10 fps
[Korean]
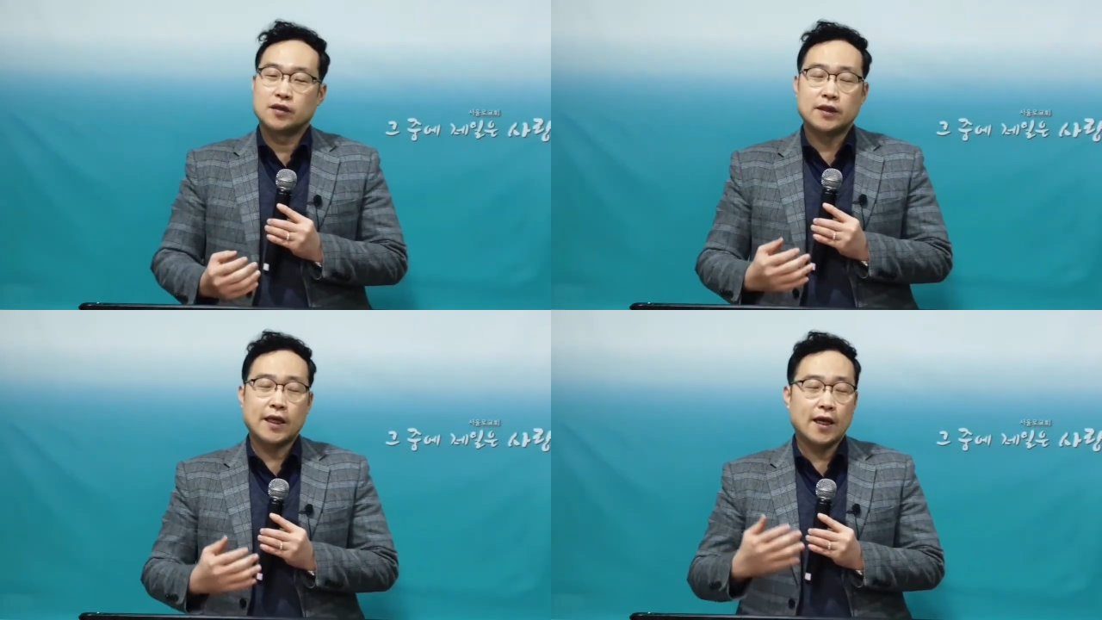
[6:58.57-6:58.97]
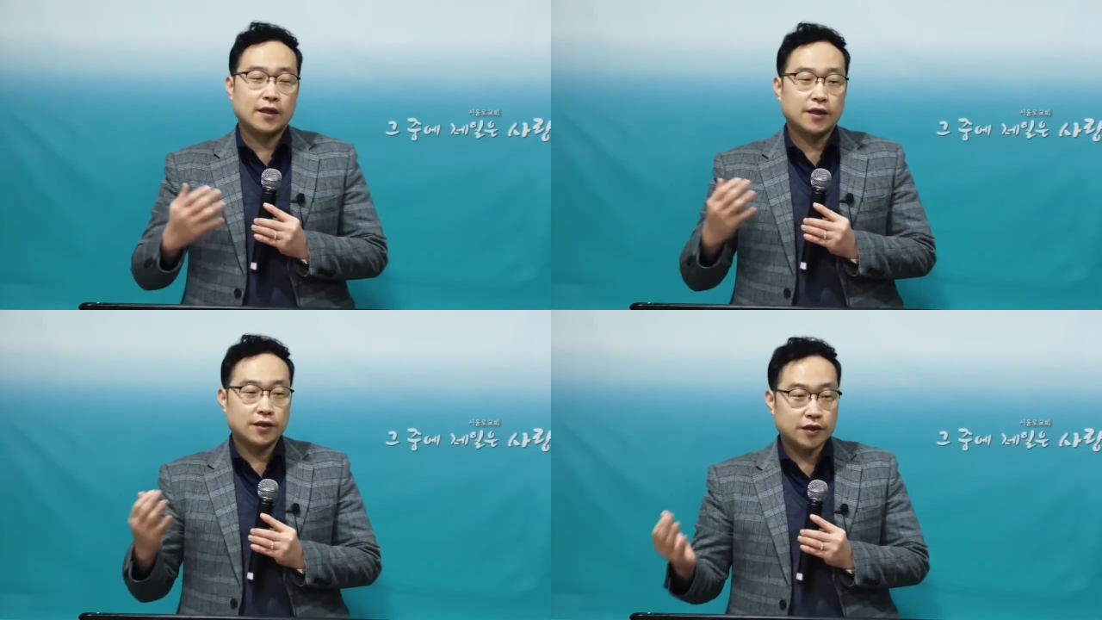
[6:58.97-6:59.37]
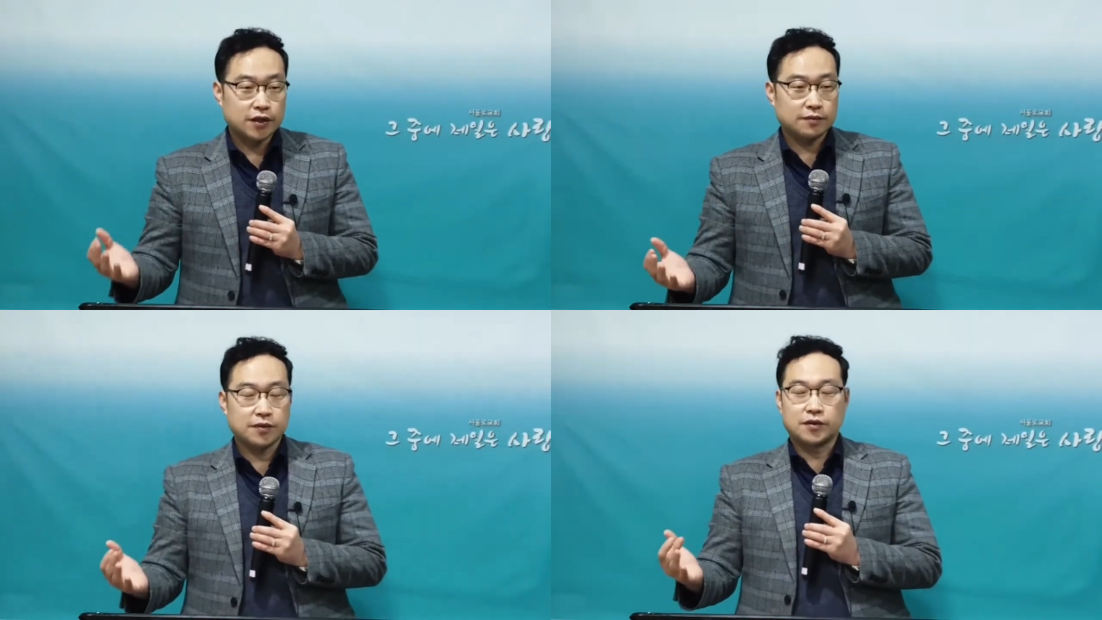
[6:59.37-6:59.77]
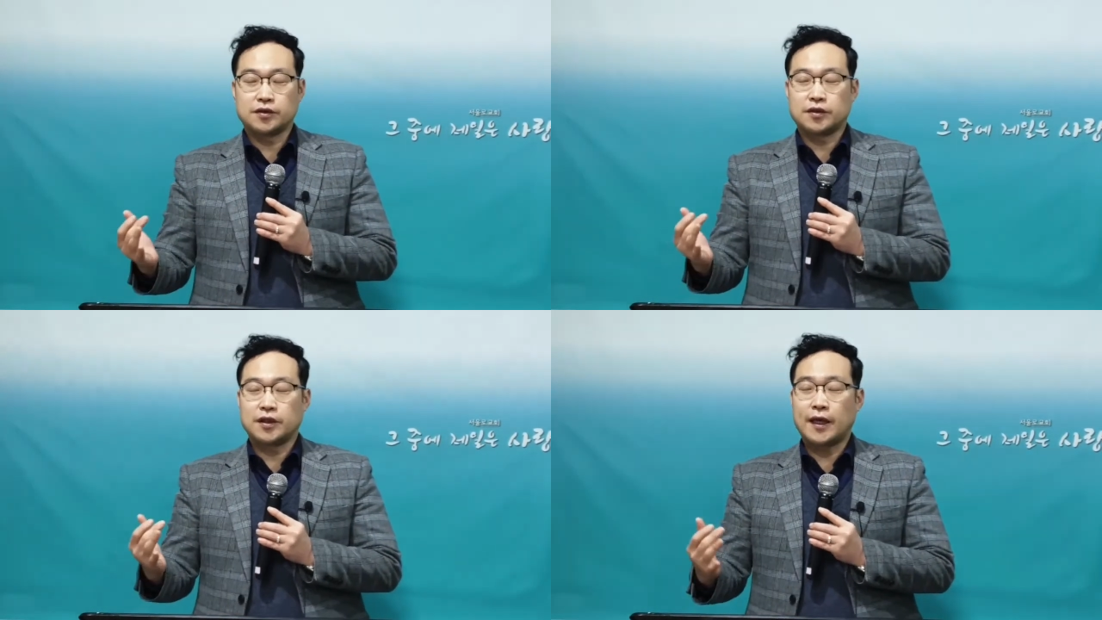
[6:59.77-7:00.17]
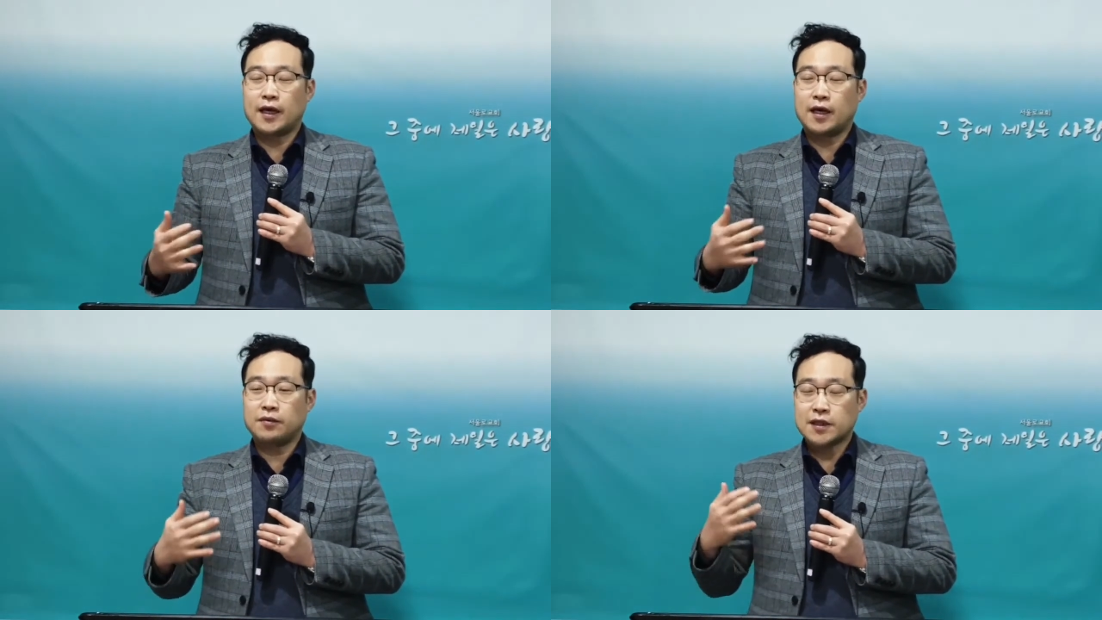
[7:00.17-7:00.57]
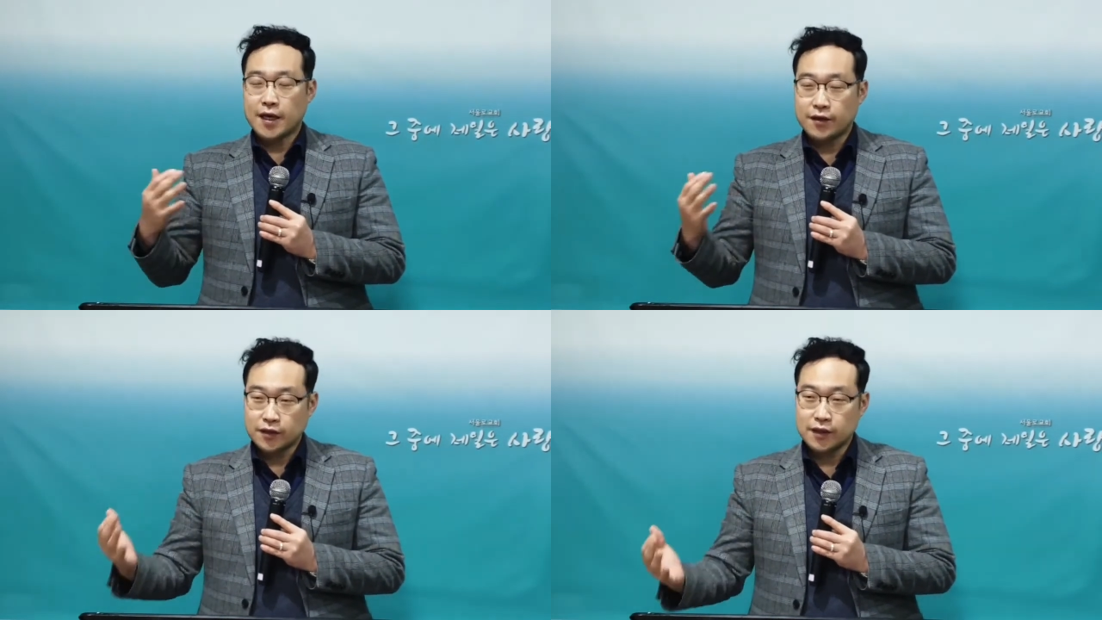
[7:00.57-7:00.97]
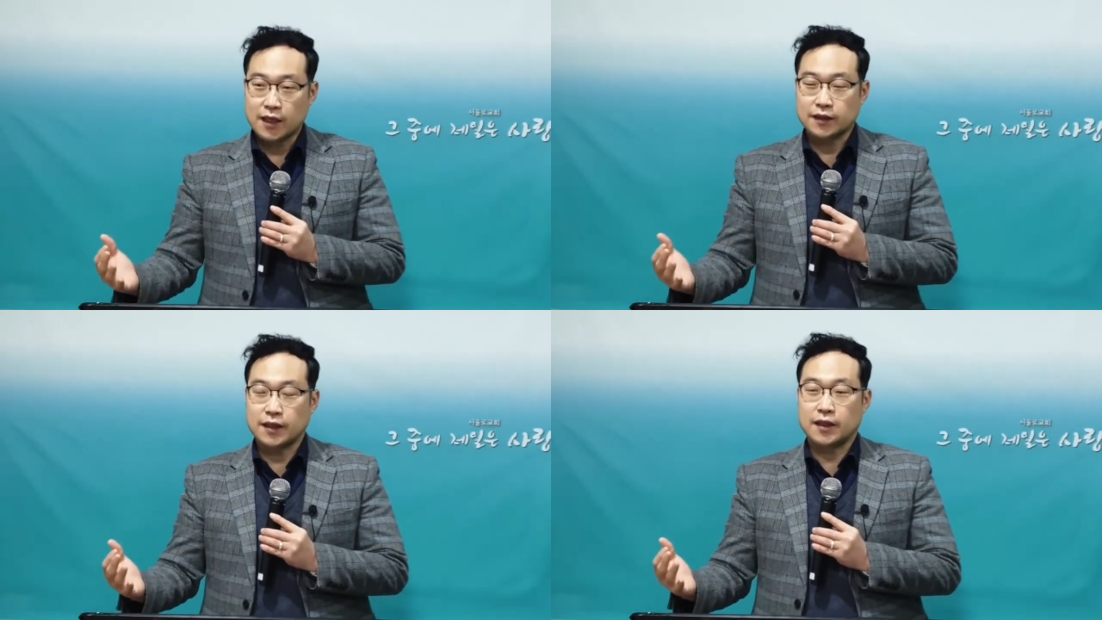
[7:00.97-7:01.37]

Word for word: 내 리더십은 내가 사역을 할